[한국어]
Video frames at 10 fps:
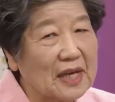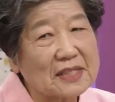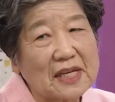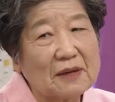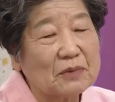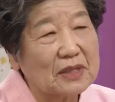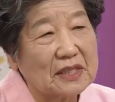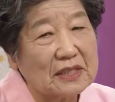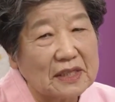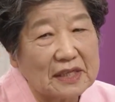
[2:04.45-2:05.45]
딴
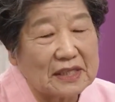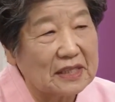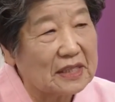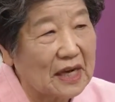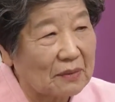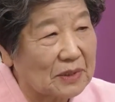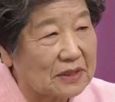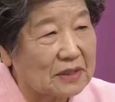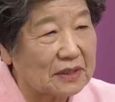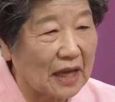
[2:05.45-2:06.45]
사람들이 이래 일을
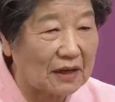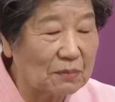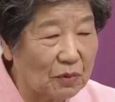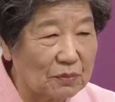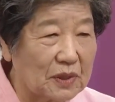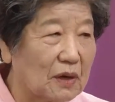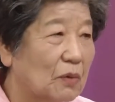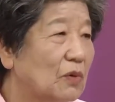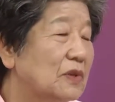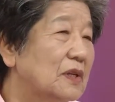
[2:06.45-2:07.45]
하면서 나를 보고 뭐라
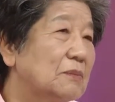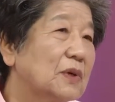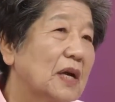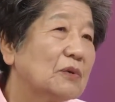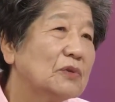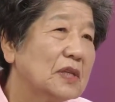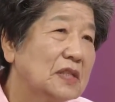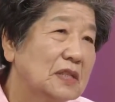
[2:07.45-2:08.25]
하면 오늘은 뭐라고 저래